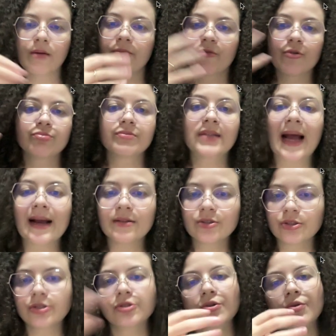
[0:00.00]
vontade
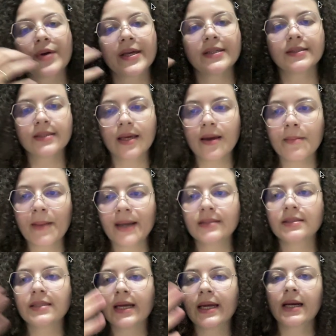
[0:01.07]
de conhecer mais
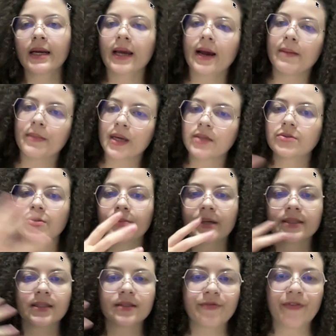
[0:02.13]
tecnicamente sobre
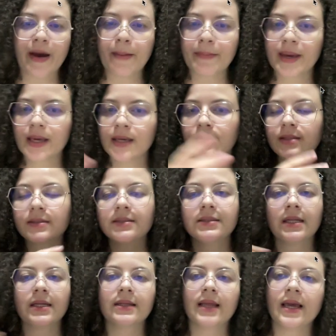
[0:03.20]
essas ferramentas,
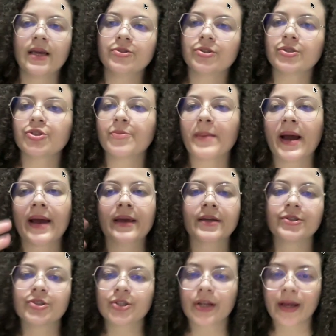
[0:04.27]
estratégias de
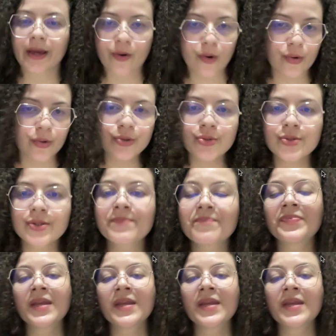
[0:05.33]
marketing e negócios.